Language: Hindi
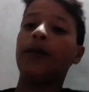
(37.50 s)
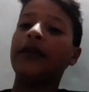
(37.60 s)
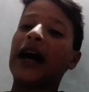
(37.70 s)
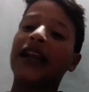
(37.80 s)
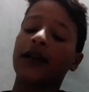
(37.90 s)

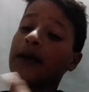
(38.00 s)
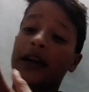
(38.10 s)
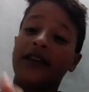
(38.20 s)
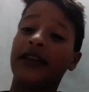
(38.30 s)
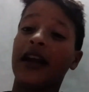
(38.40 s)
भी डाला था
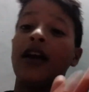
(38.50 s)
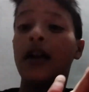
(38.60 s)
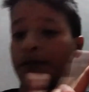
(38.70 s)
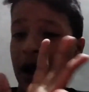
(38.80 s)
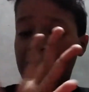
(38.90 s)
मगर किसी ने
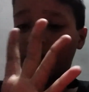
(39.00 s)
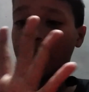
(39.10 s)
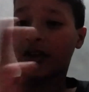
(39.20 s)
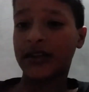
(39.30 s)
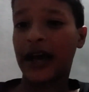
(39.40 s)
पाँच
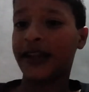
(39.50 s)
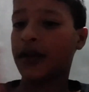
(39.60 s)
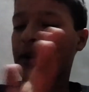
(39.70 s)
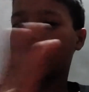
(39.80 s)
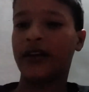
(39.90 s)
व्यवर्स आए
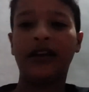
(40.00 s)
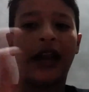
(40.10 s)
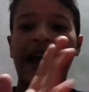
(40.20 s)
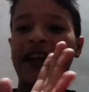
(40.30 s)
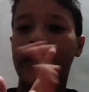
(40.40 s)
थे मगर
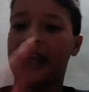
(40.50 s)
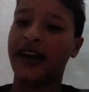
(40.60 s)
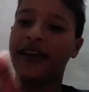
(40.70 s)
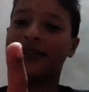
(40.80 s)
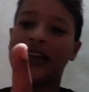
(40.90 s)
लाइक
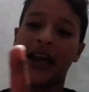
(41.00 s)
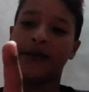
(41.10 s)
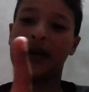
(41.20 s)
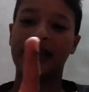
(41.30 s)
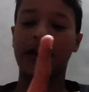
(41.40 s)
एक
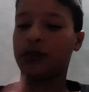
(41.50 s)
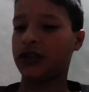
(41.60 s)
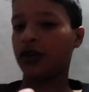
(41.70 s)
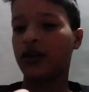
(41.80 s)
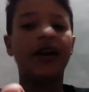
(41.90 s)
डिसलाइक मिला था
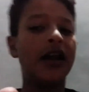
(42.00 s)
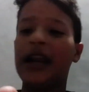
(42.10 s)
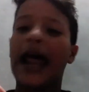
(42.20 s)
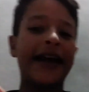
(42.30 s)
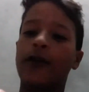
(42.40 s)
मुझे और
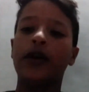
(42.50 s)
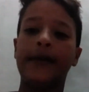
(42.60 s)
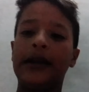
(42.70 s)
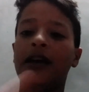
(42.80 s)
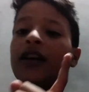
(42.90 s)
लाइक कोई
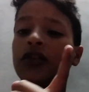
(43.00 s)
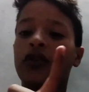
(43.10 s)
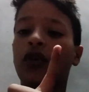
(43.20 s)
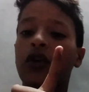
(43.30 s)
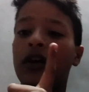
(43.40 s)
भी नहीं
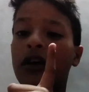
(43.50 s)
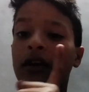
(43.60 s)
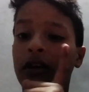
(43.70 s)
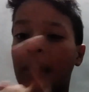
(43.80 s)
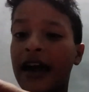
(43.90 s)
तो
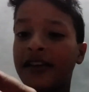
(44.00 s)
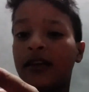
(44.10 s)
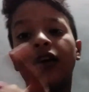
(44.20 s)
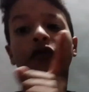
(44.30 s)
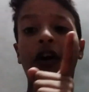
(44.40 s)

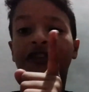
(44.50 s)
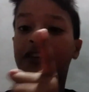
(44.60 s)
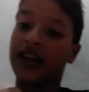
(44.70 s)
गाइज वॉच इट